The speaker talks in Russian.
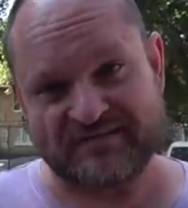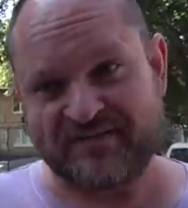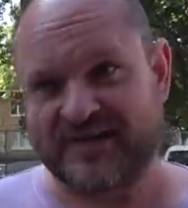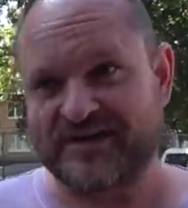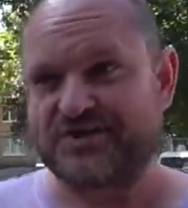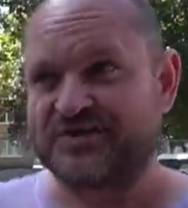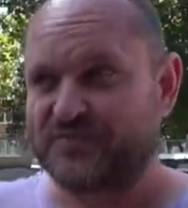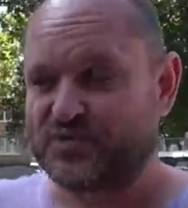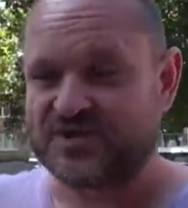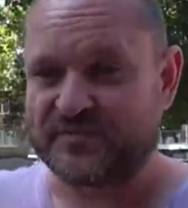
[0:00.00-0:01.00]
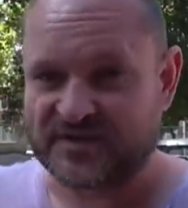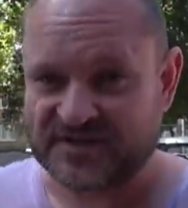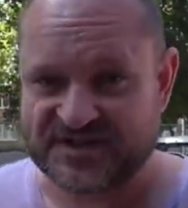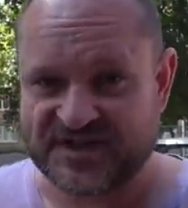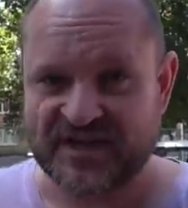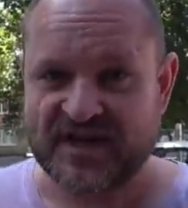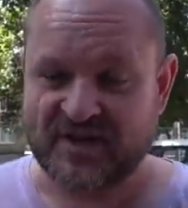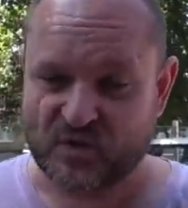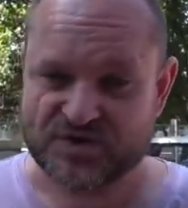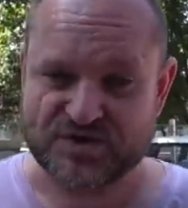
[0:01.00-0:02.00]
в отличие, допустим, от России,
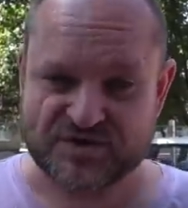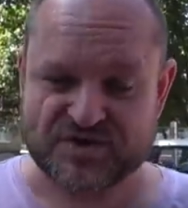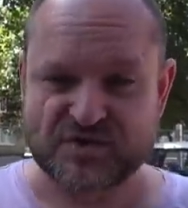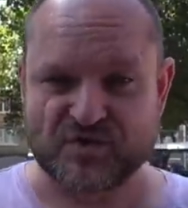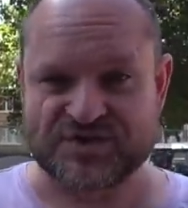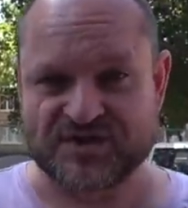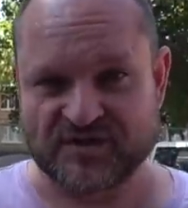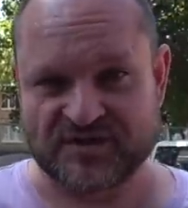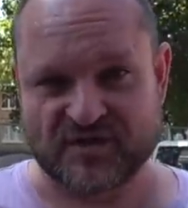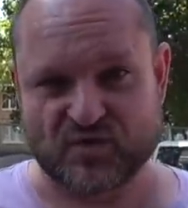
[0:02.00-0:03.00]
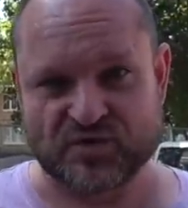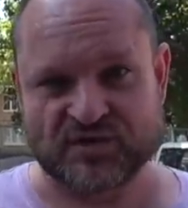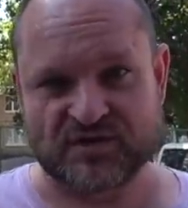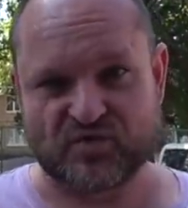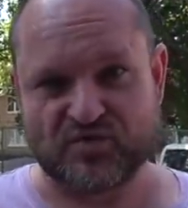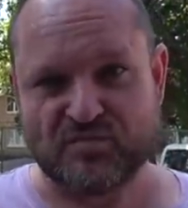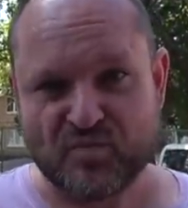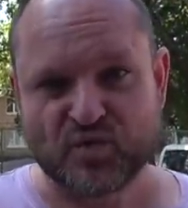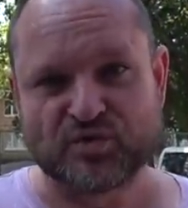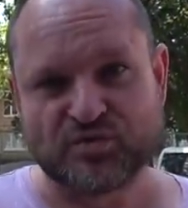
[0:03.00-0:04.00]
очень тяжело сделать какую-то такую
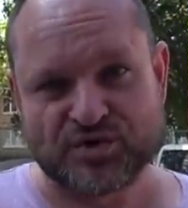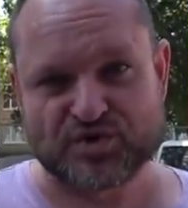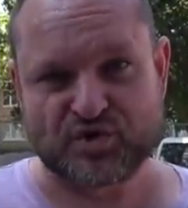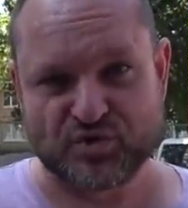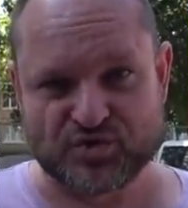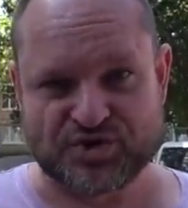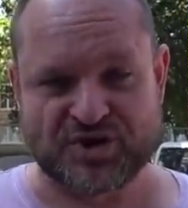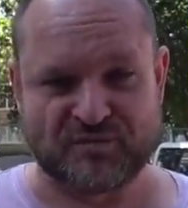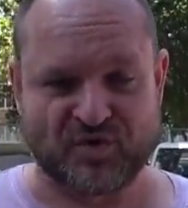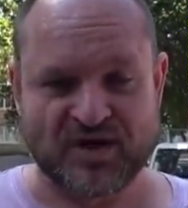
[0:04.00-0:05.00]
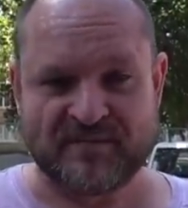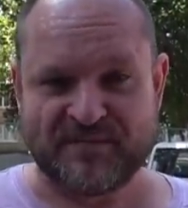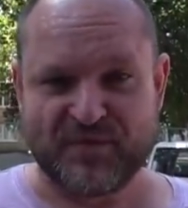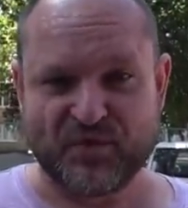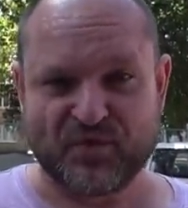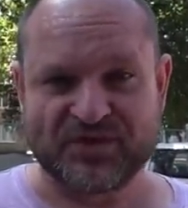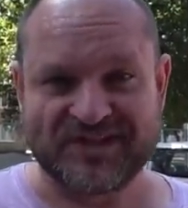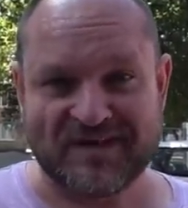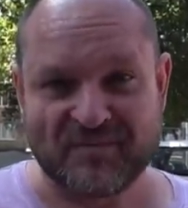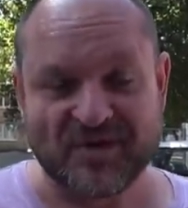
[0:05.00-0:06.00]
мутную, тяжелую схему. Но
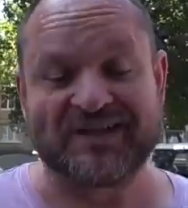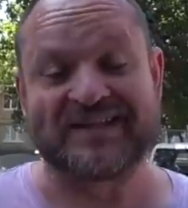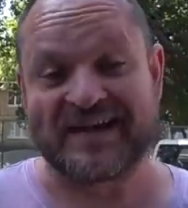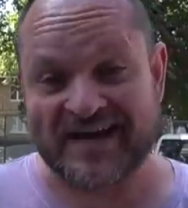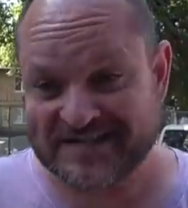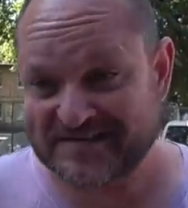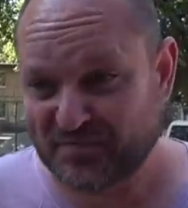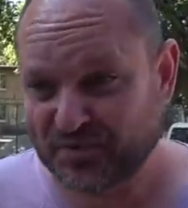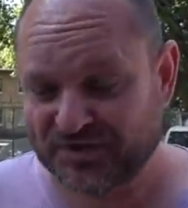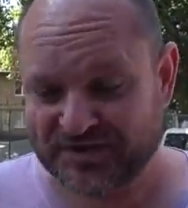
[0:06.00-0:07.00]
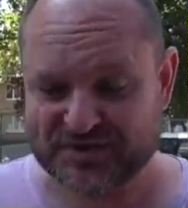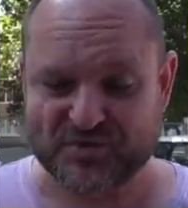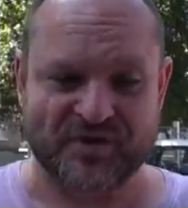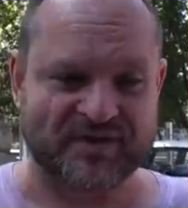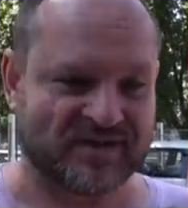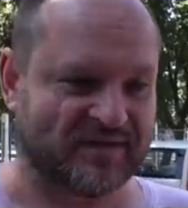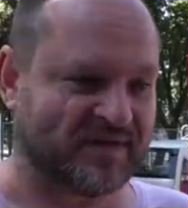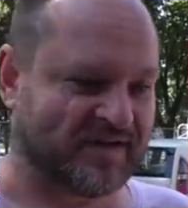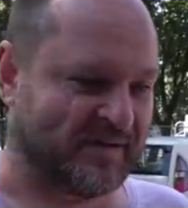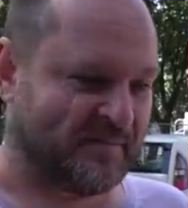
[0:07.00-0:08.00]
там была такая запутанная история. Там
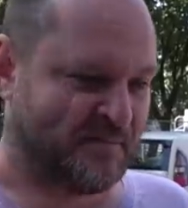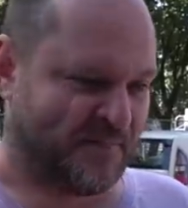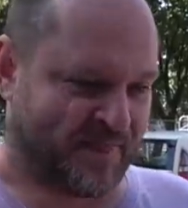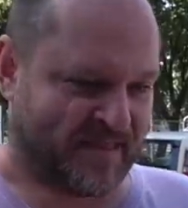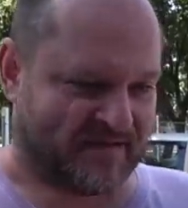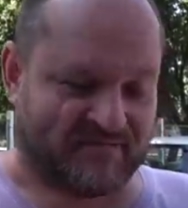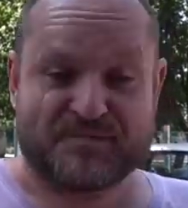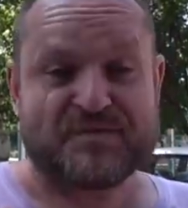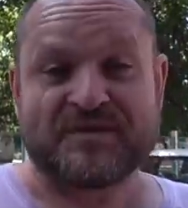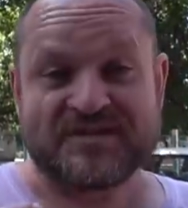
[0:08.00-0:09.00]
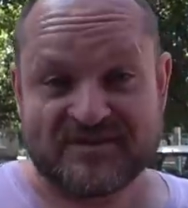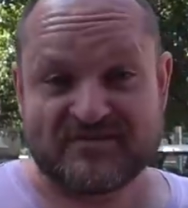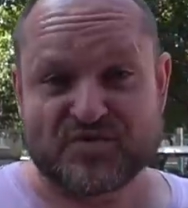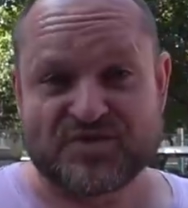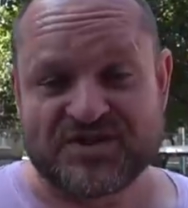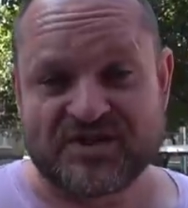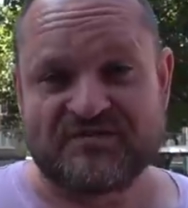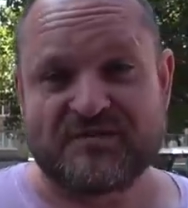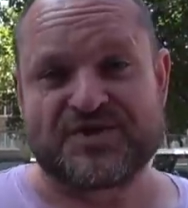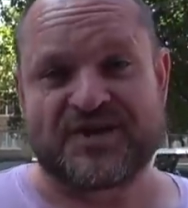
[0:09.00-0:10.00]
в общем, из этого можно сделать
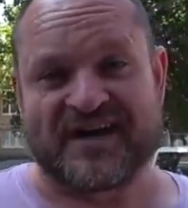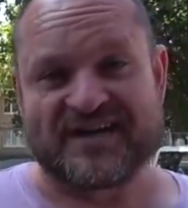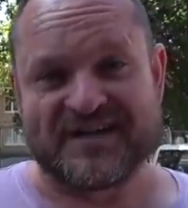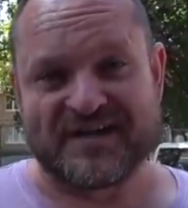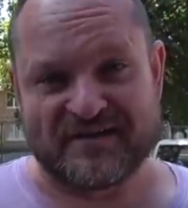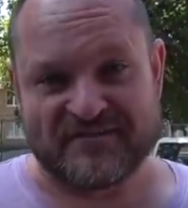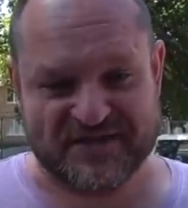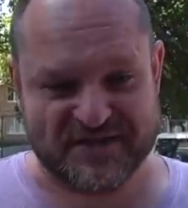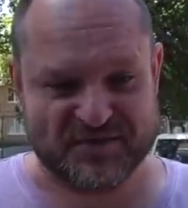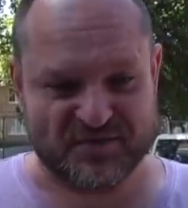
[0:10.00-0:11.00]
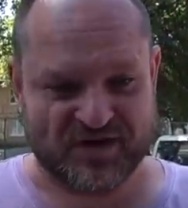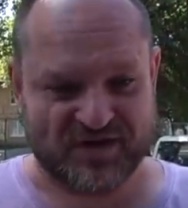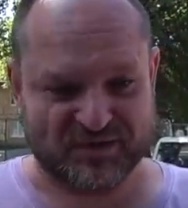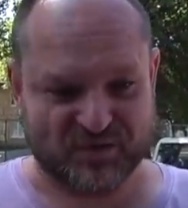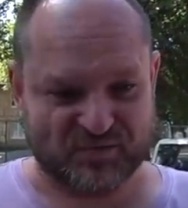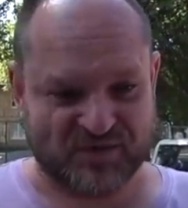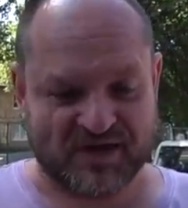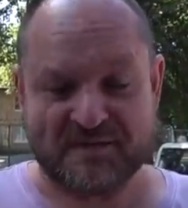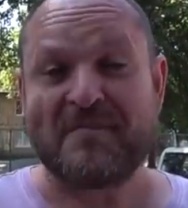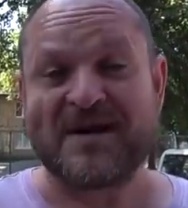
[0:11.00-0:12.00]
вообще отдельное видео о том,
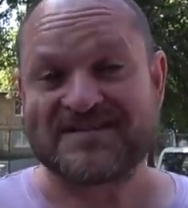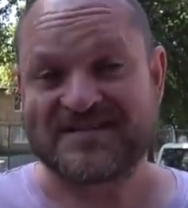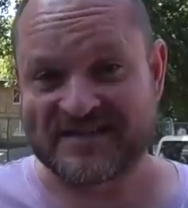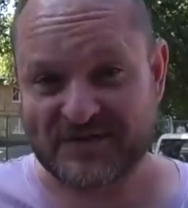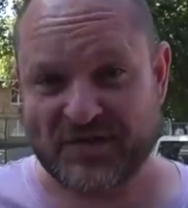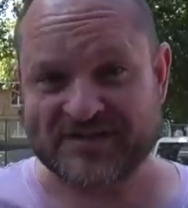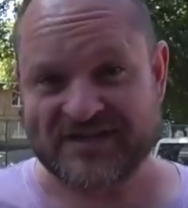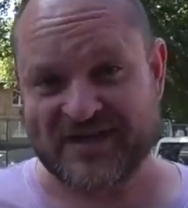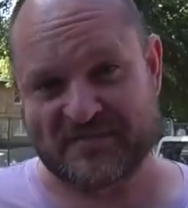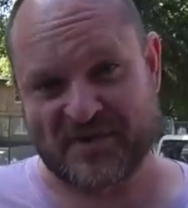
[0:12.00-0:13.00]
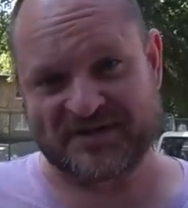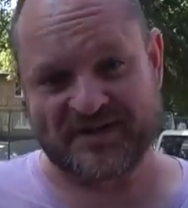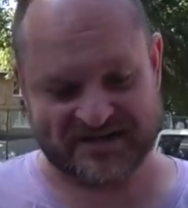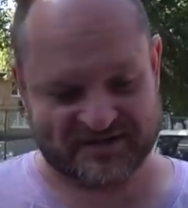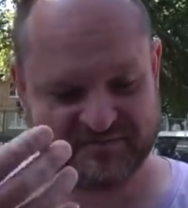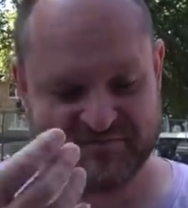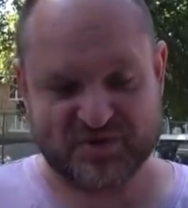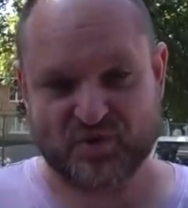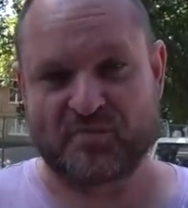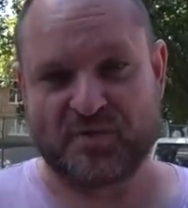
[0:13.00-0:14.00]
как мастер-класс, как продать
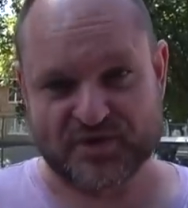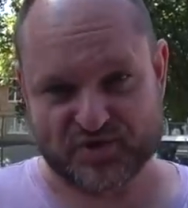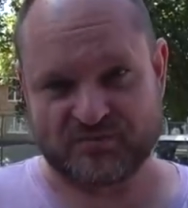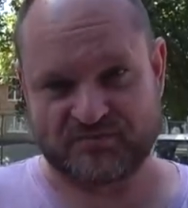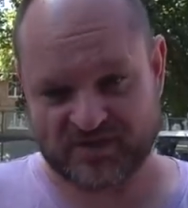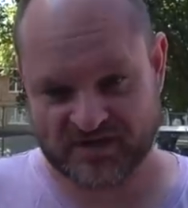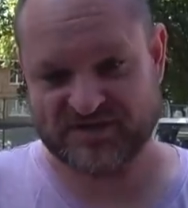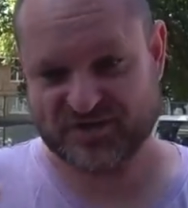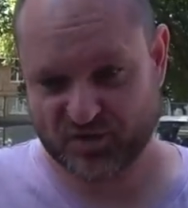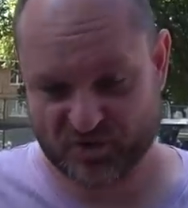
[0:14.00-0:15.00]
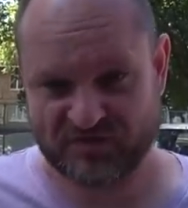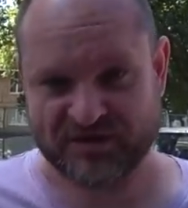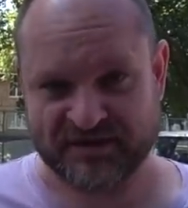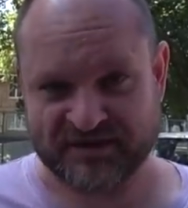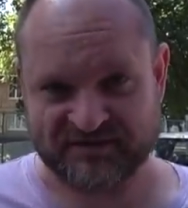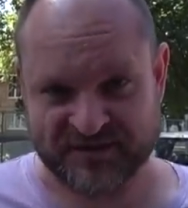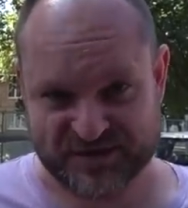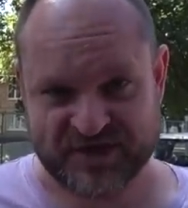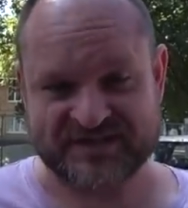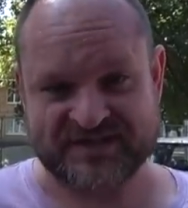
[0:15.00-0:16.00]
биток, причем разорванный на две
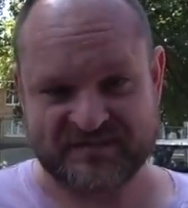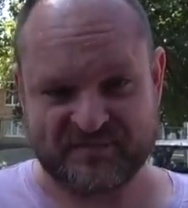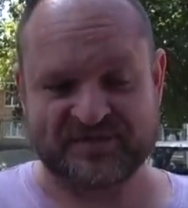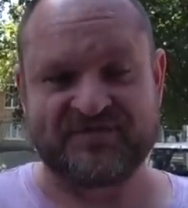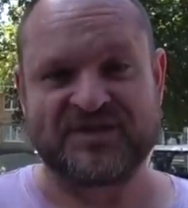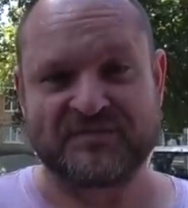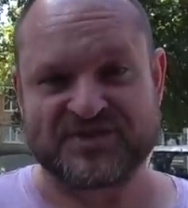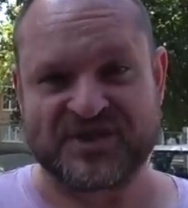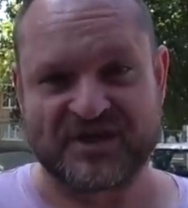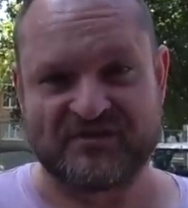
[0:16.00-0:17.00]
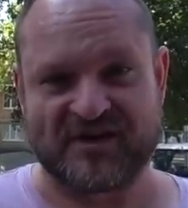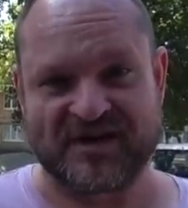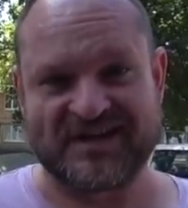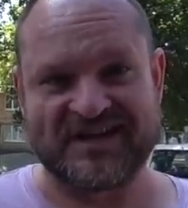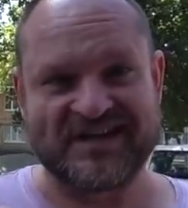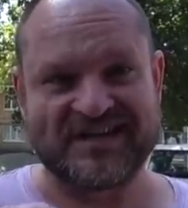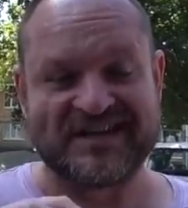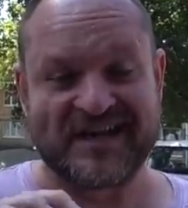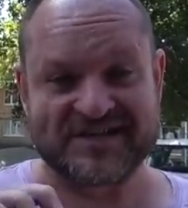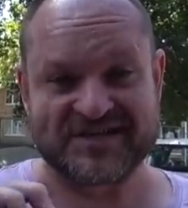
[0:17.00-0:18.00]
части под видом целого, и
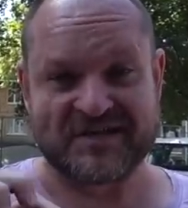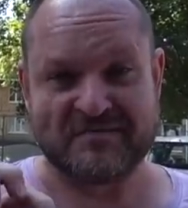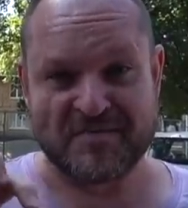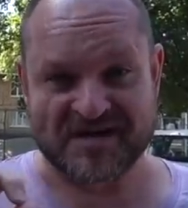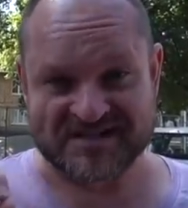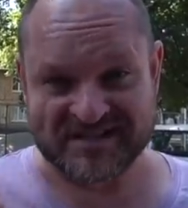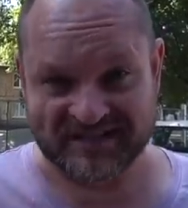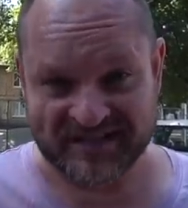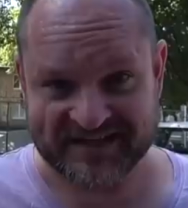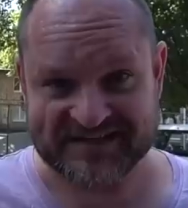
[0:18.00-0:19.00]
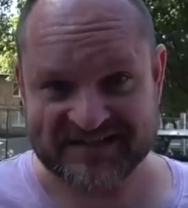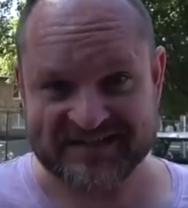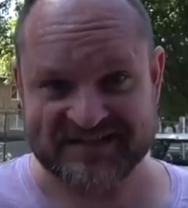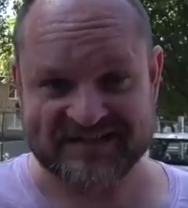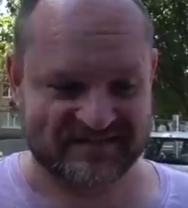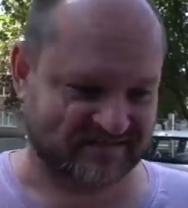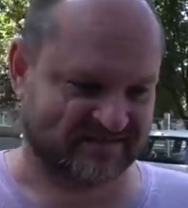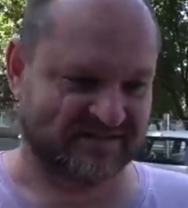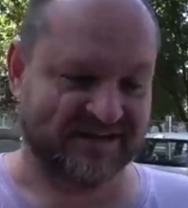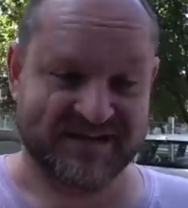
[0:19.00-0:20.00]
даже Мерседес,
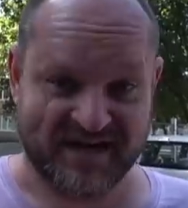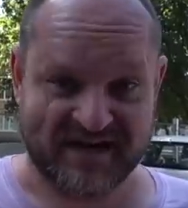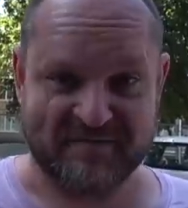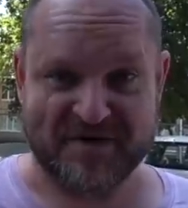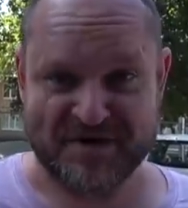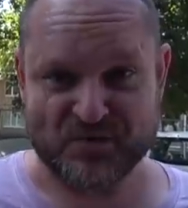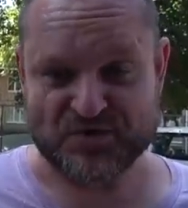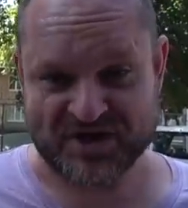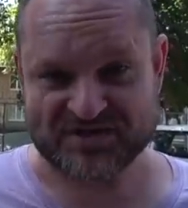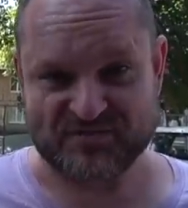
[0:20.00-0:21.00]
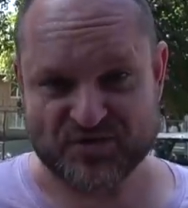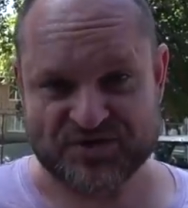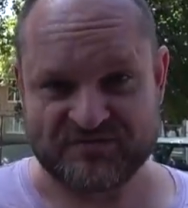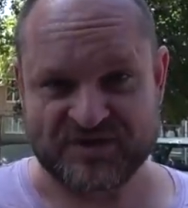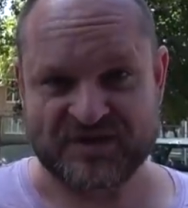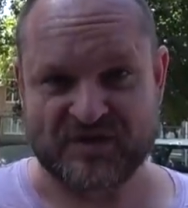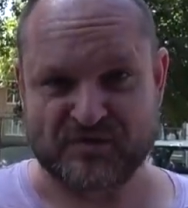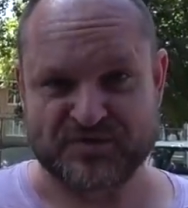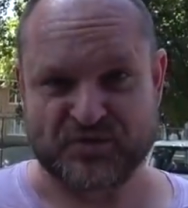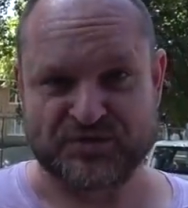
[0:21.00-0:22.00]
якобы не участвующий в этой
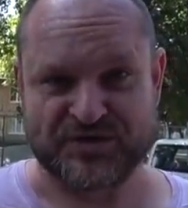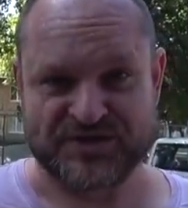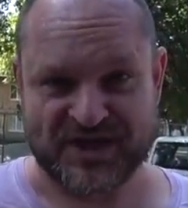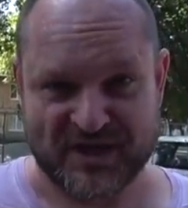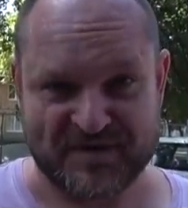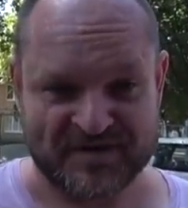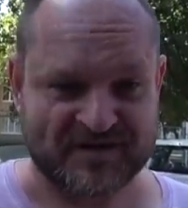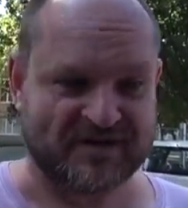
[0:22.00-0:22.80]
коррупционной схеме,